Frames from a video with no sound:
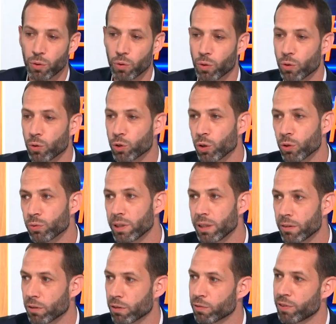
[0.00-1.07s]
Donc aujourd'hui,
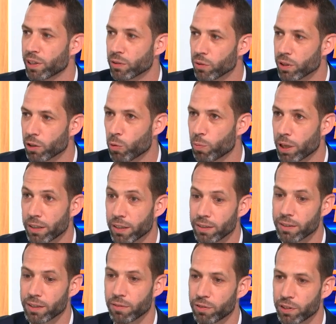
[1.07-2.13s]
notre façon
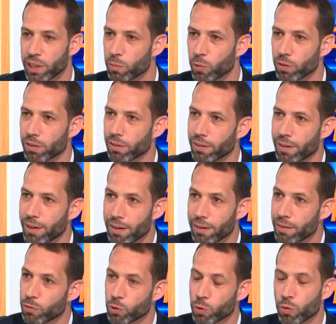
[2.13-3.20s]
d'accompagner, c'est finalement
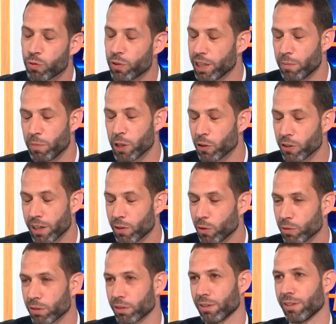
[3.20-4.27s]
de, trouver les meilleurs
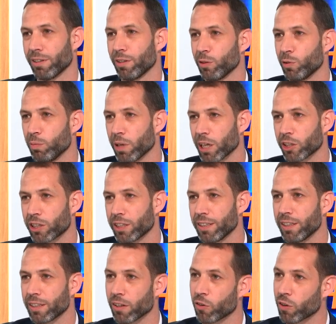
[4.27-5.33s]
talents du
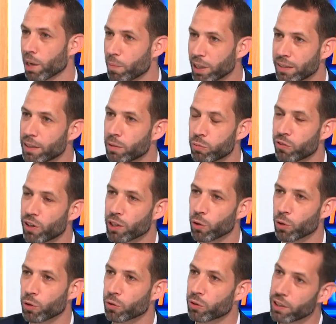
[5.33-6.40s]
marché, d'être en capacité de pouvoir les
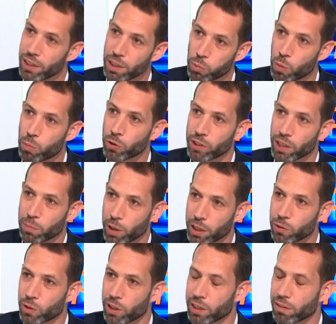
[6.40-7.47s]
recruter et les proposer
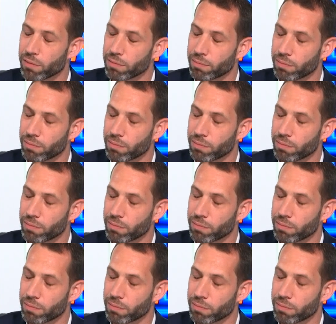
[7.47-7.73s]
après à nos clients.